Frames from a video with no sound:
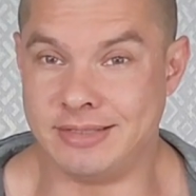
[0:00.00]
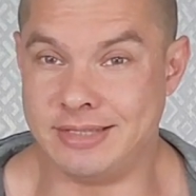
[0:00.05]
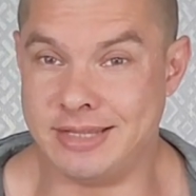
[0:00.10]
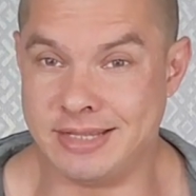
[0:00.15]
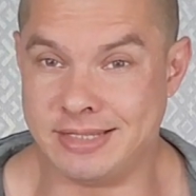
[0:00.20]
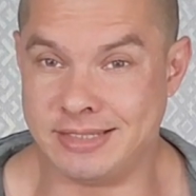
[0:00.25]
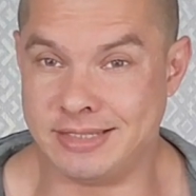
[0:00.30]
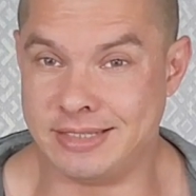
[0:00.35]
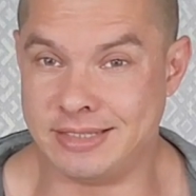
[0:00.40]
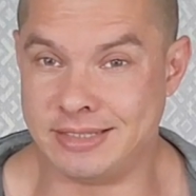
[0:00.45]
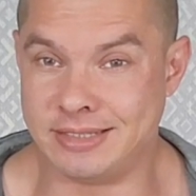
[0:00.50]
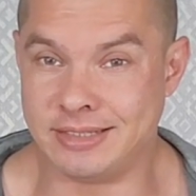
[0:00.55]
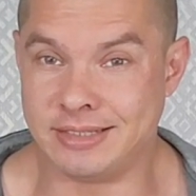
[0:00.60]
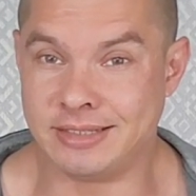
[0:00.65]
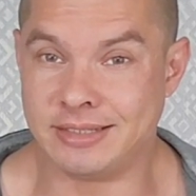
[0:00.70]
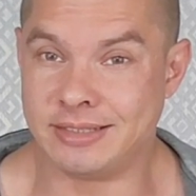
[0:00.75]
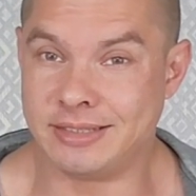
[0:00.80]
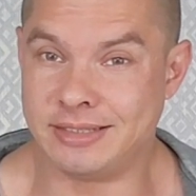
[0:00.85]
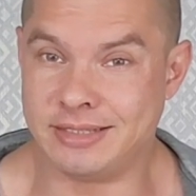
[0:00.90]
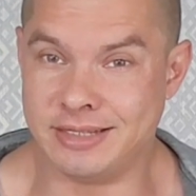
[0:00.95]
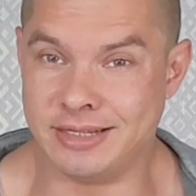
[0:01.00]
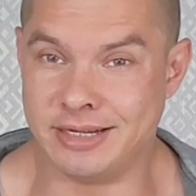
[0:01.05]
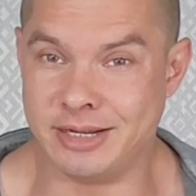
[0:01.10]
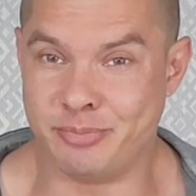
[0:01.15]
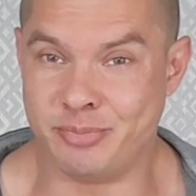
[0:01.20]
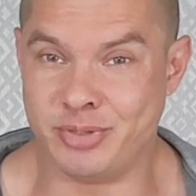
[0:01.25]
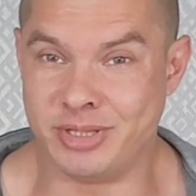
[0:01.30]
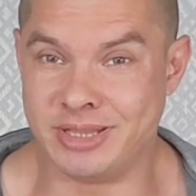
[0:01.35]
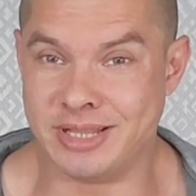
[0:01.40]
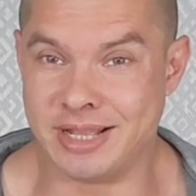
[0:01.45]

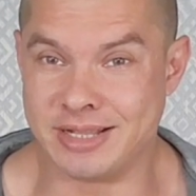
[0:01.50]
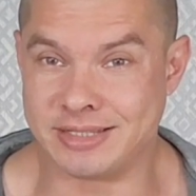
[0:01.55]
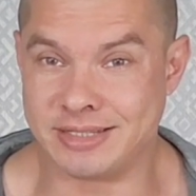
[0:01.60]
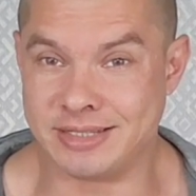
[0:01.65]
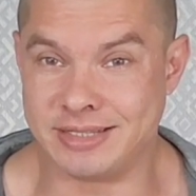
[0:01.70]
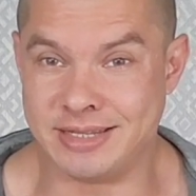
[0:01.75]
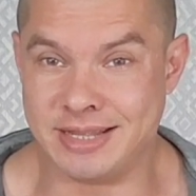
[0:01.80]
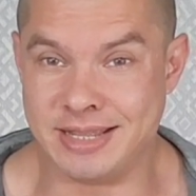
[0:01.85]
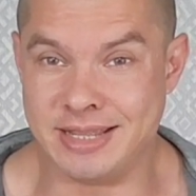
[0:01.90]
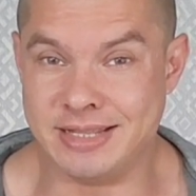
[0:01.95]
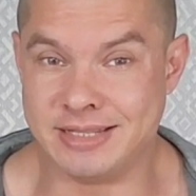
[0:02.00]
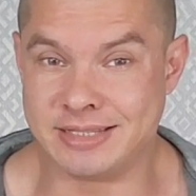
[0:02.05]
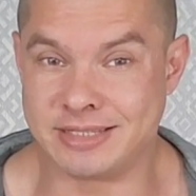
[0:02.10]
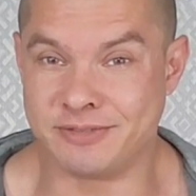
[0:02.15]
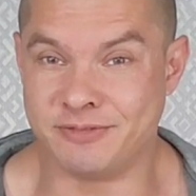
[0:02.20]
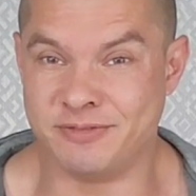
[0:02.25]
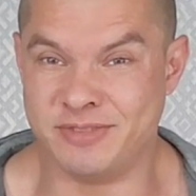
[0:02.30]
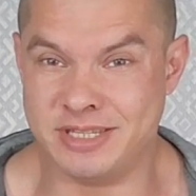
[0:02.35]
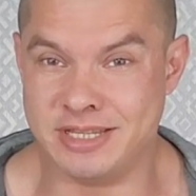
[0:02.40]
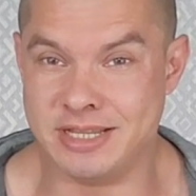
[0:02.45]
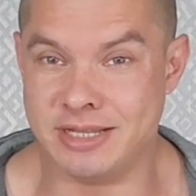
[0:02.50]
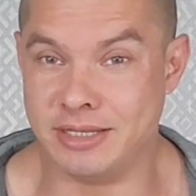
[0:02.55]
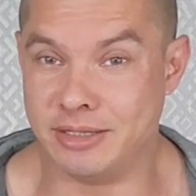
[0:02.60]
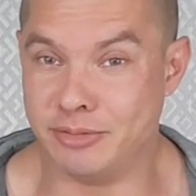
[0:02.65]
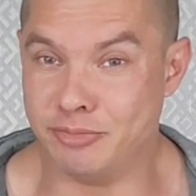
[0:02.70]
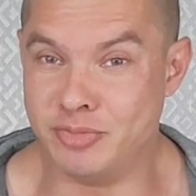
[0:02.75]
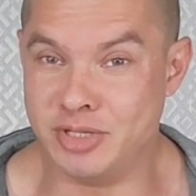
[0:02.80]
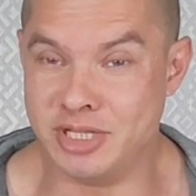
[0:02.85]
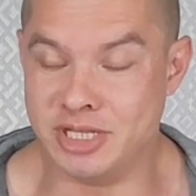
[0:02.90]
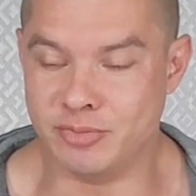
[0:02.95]
10-15 яиц в день
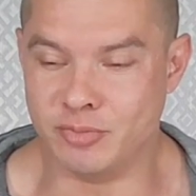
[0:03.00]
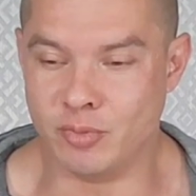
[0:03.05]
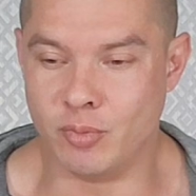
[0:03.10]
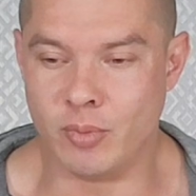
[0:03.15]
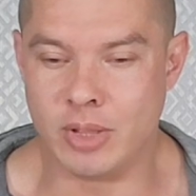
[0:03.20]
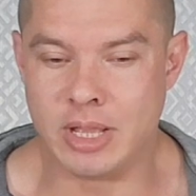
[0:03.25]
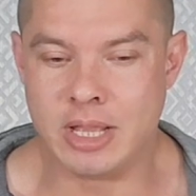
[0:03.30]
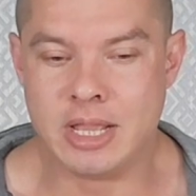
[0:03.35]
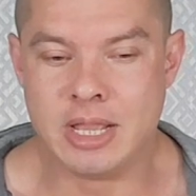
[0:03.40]
минимум.